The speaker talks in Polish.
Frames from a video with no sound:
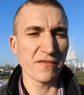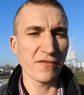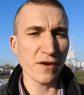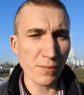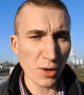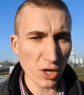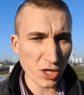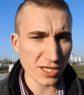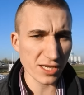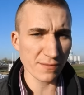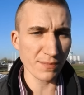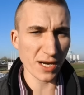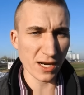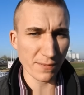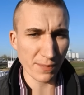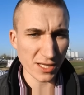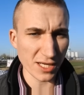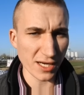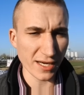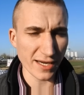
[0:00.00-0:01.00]
wyborcy
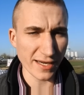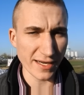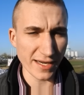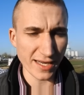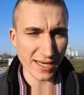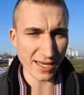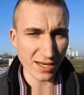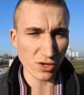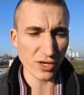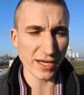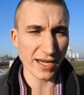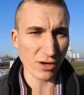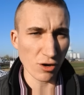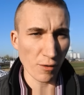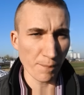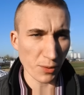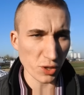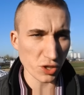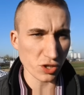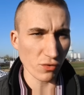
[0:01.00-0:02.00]
pana Patryka Jakiego
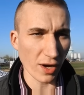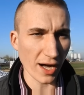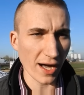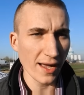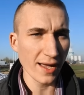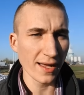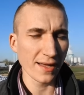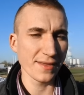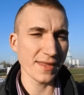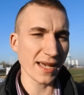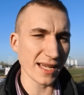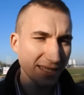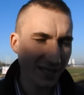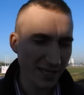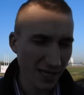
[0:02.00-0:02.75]
jako posła na